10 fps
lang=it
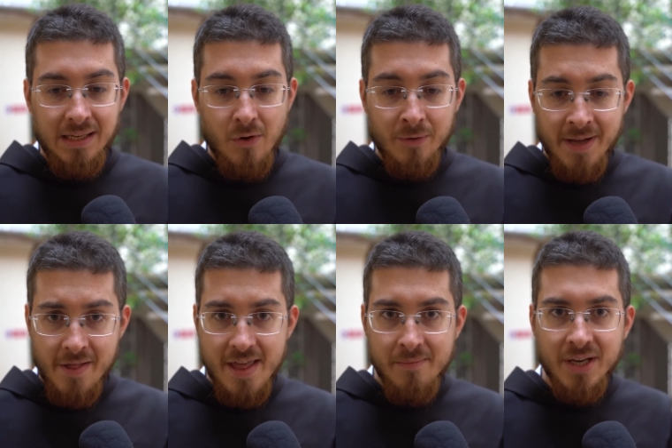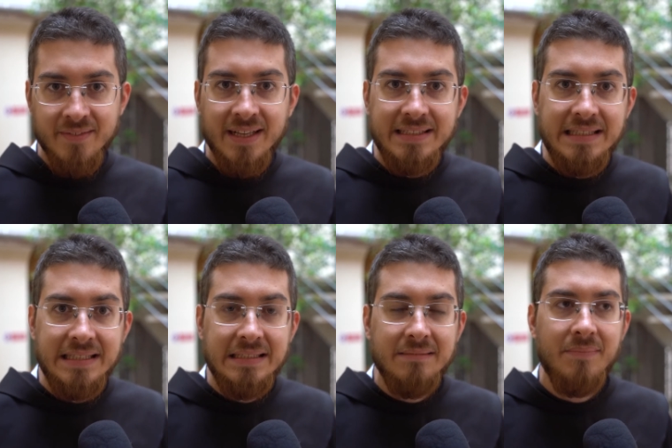Ormai siamo
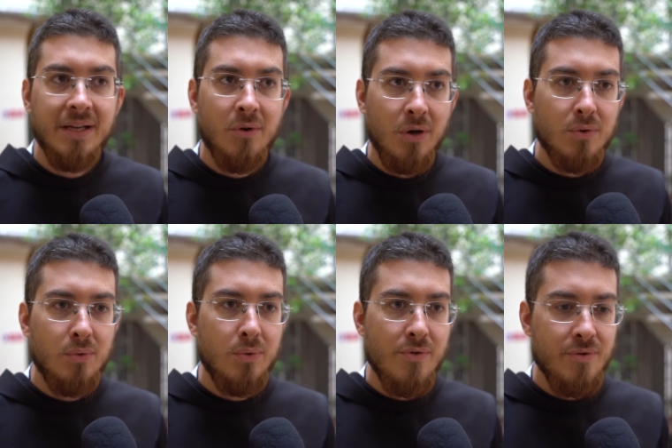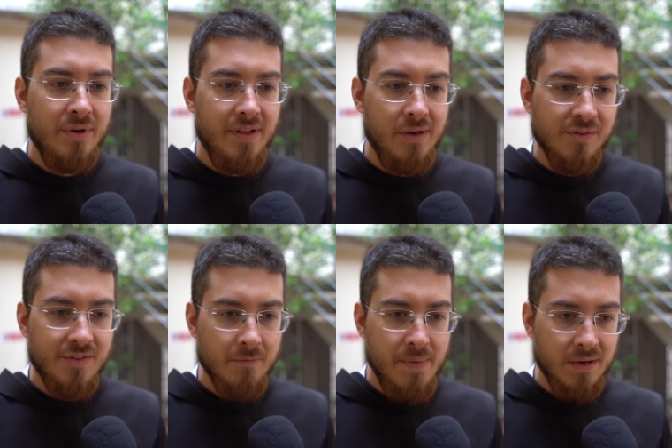arrivati ecco, alla conclusione del
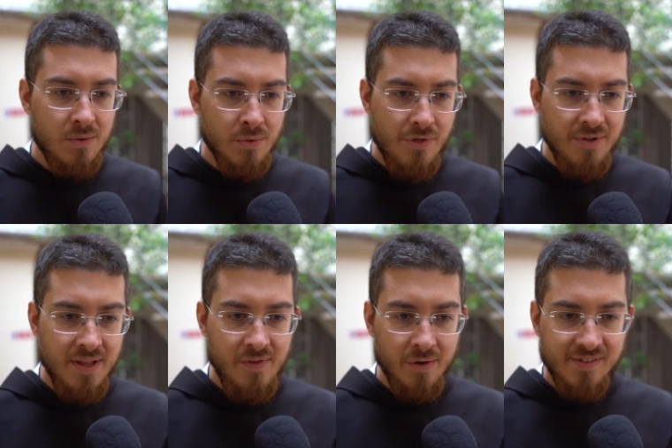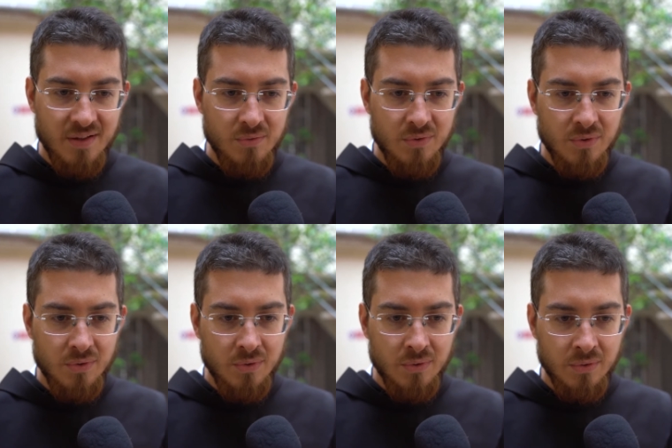nostro percorso, è davvero
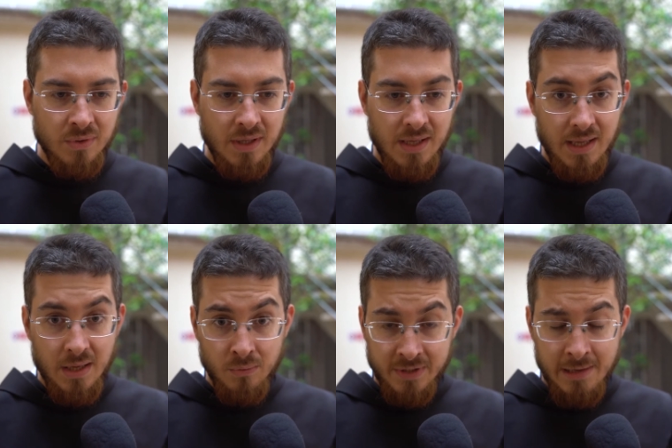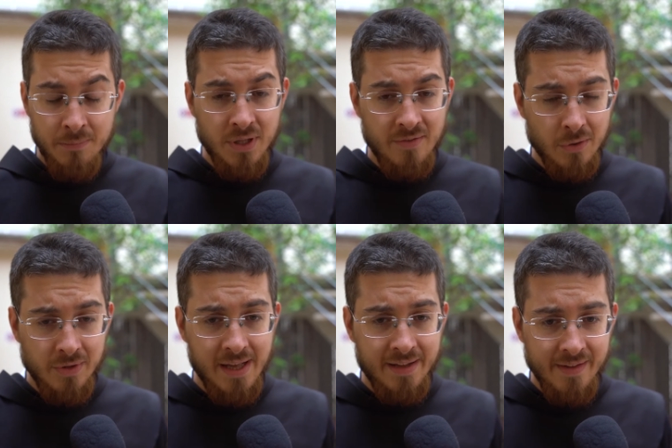stato un tempo davvero
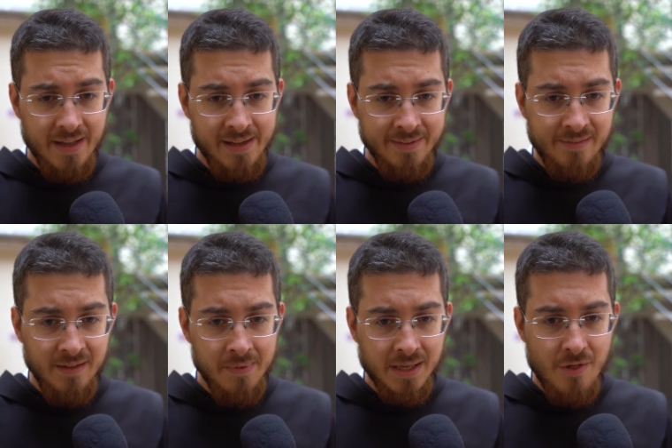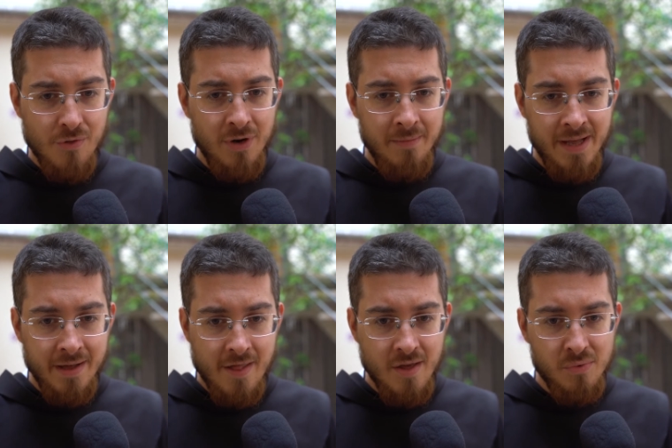di grande grazia perché sono
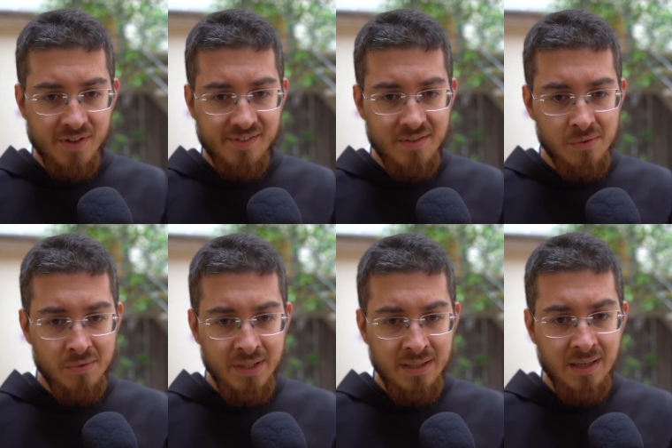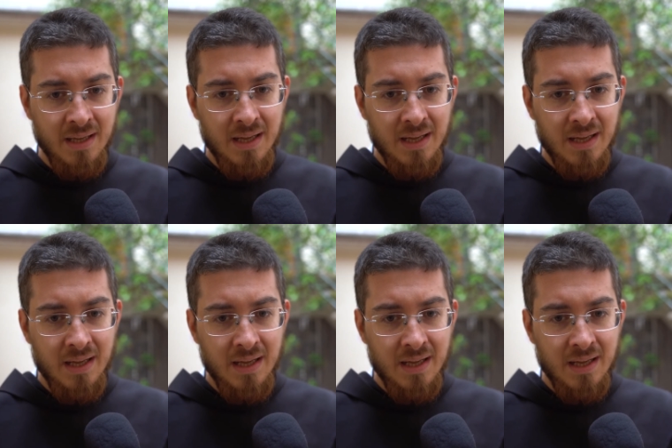emerse questioni